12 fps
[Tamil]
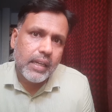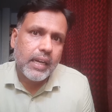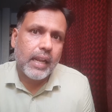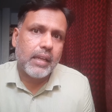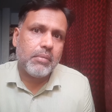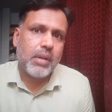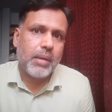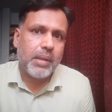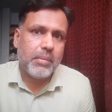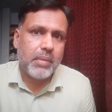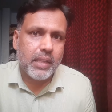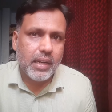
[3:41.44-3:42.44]
கிடைக்குமா
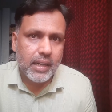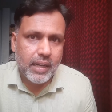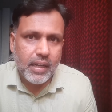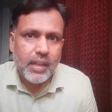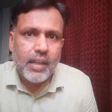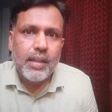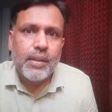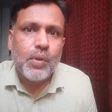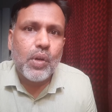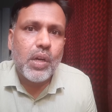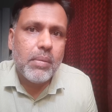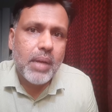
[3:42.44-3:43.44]
அப்படின்னு பார்த்தீங்கன்னா
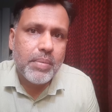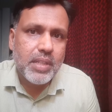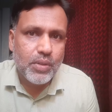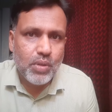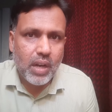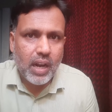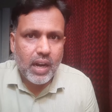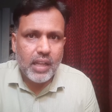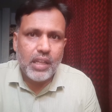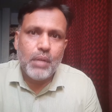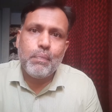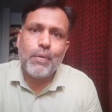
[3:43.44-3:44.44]
கூகுள் மேப்ஸ் என்ன சொல்கிறாங்கன்னா
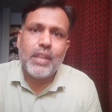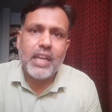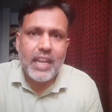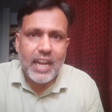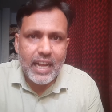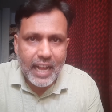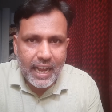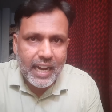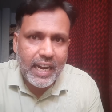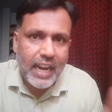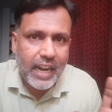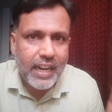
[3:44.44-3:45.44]
இப்போதைக்கு நாங்கள்
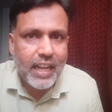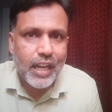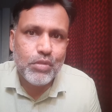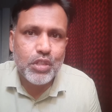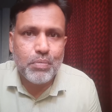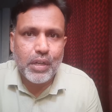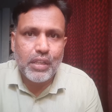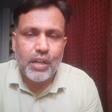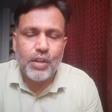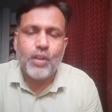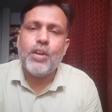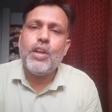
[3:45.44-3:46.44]
ஆண்ட்ராய்டில்
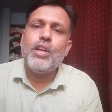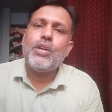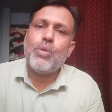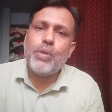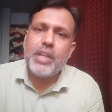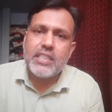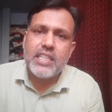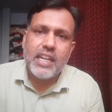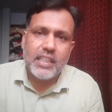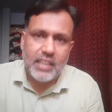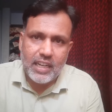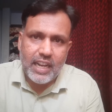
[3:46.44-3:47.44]
அறிமுகப்படுத்தியிருக்கோம் கூடிய
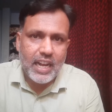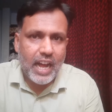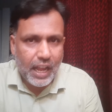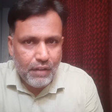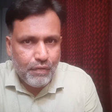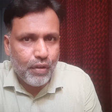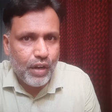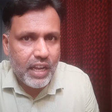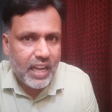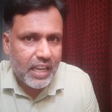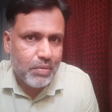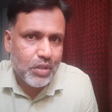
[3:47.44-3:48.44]
சீக்கிரத்தில் நாங்கள் ஐஃபோன்லேயே
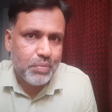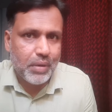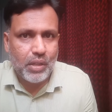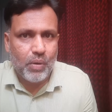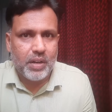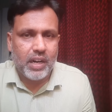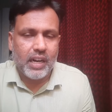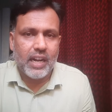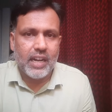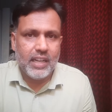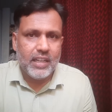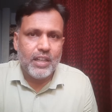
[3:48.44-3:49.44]

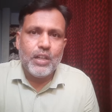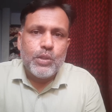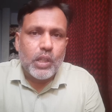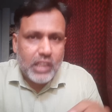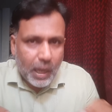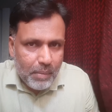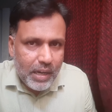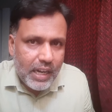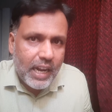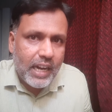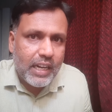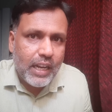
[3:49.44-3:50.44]
அறிமுகப்படுத்திடுவோம் ஸோ
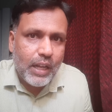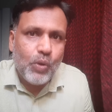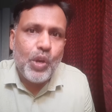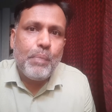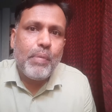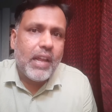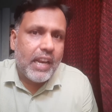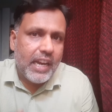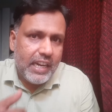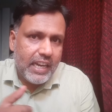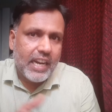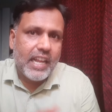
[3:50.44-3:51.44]
தமிழ்நாட்டில் குறிப்பாக
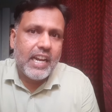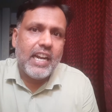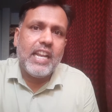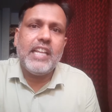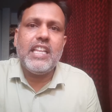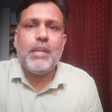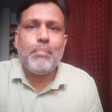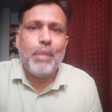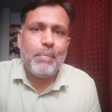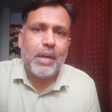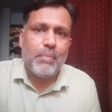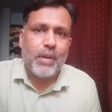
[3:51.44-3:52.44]
ரெண்டு இடங்களில் இதை
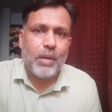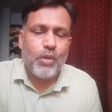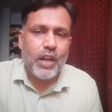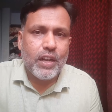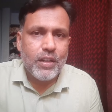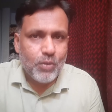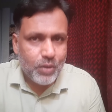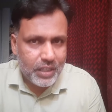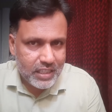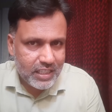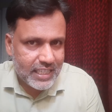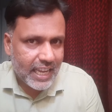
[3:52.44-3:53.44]
இம்ப்ளிமெண்ட் பண்ண போகிறாங்க
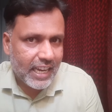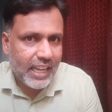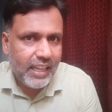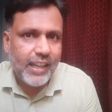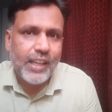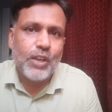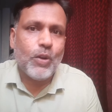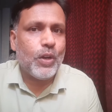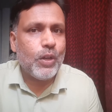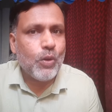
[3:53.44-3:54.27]
ஒன்று சென்னை இன்னொன்று